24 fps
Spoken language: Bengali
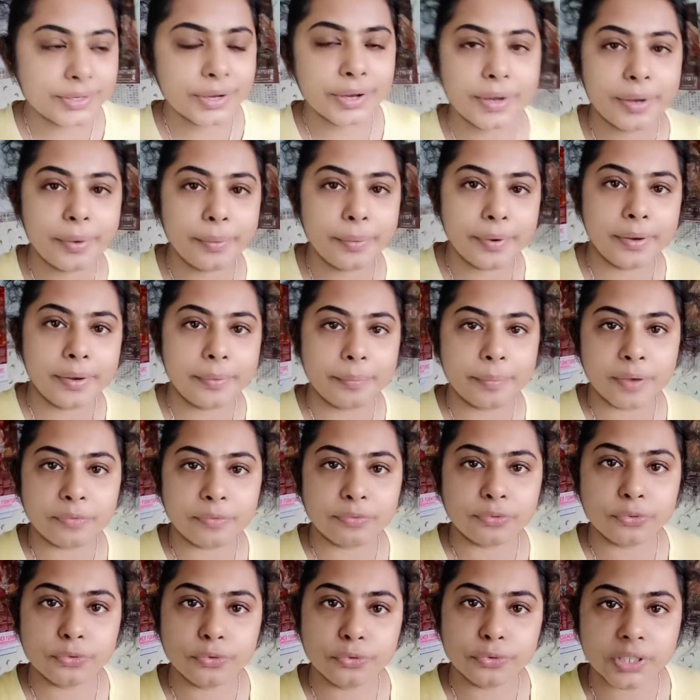সকালবেলায় মা
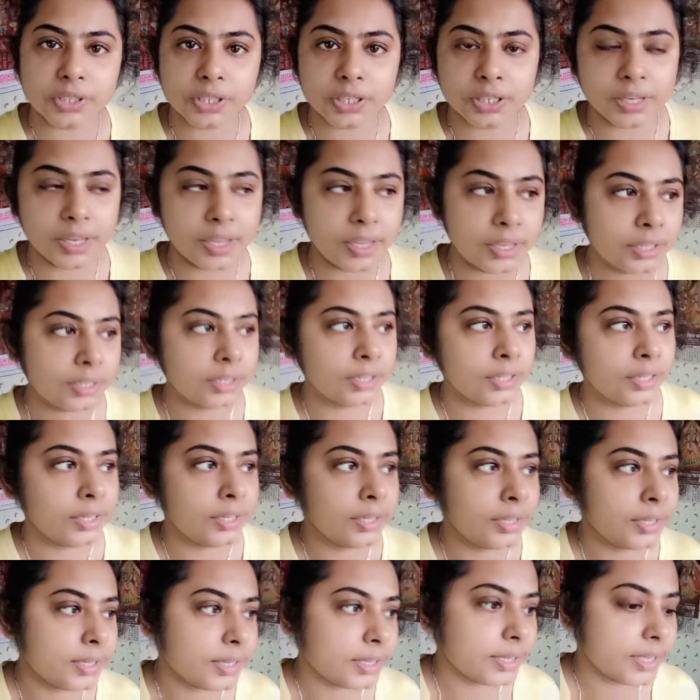ফুল উঠিয়ে নেয়
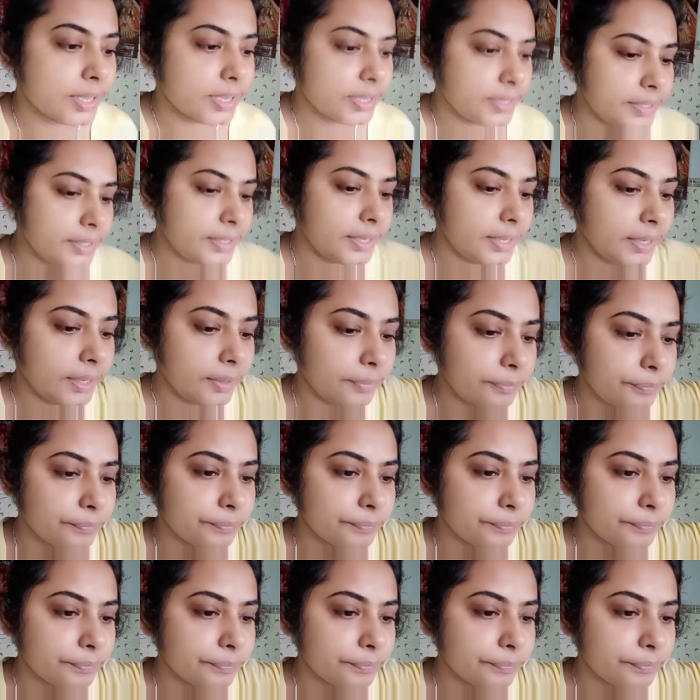গাছ থেকে